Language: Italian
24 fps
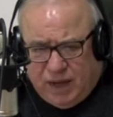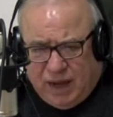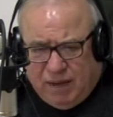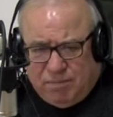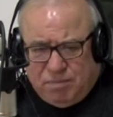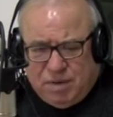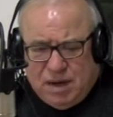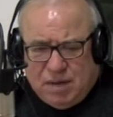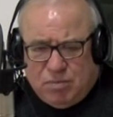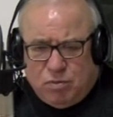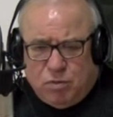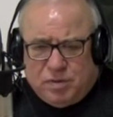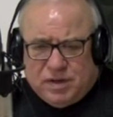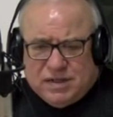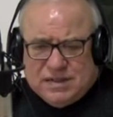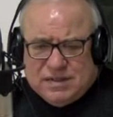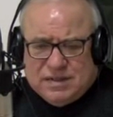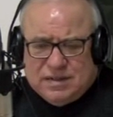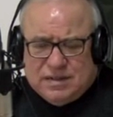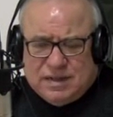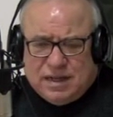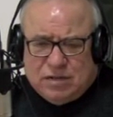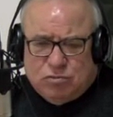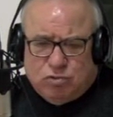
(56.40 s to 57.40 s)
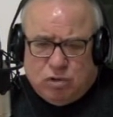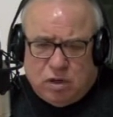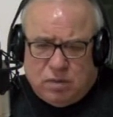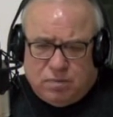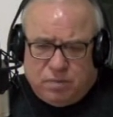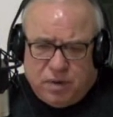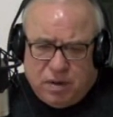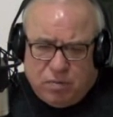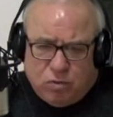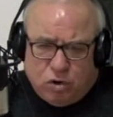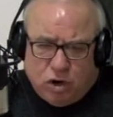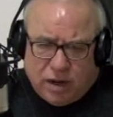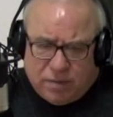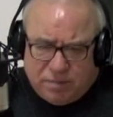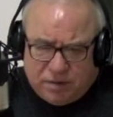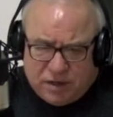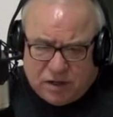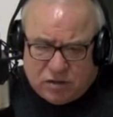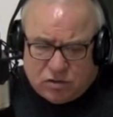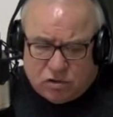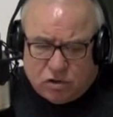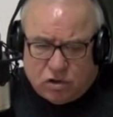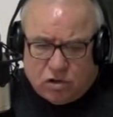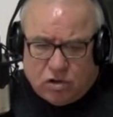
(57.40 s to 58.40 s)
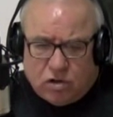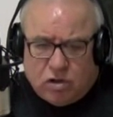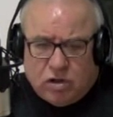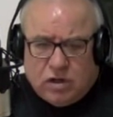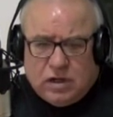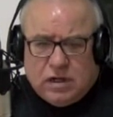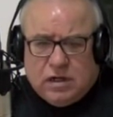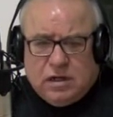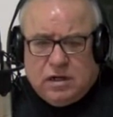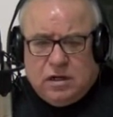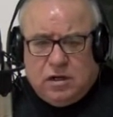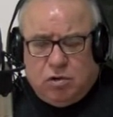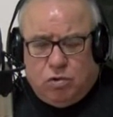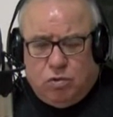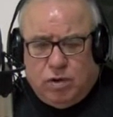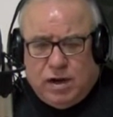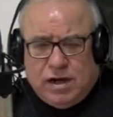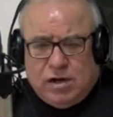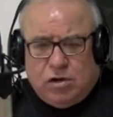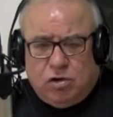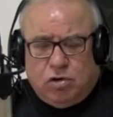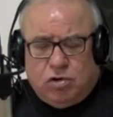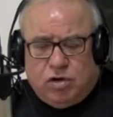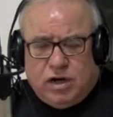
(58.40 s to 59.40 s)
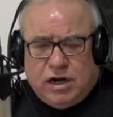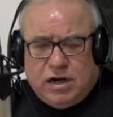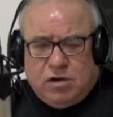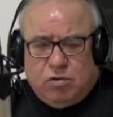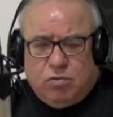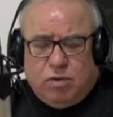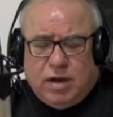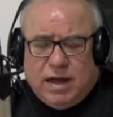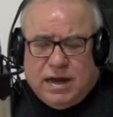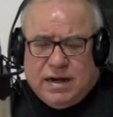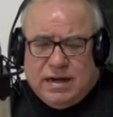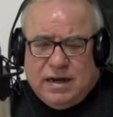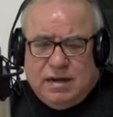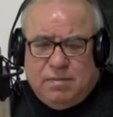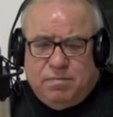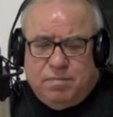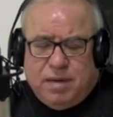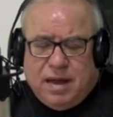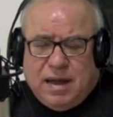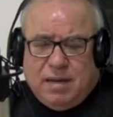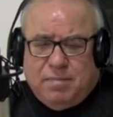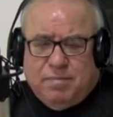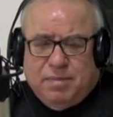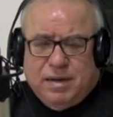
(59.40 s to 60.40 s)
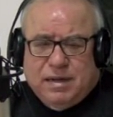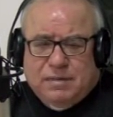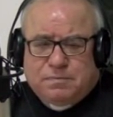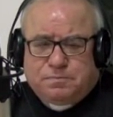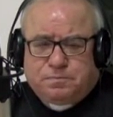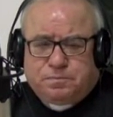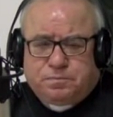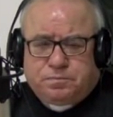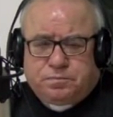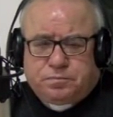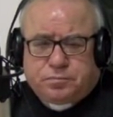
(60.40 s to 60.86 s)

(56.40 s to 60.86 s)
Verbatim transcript: abbiamo presentato il primo capitolo, quello nel quale il Papa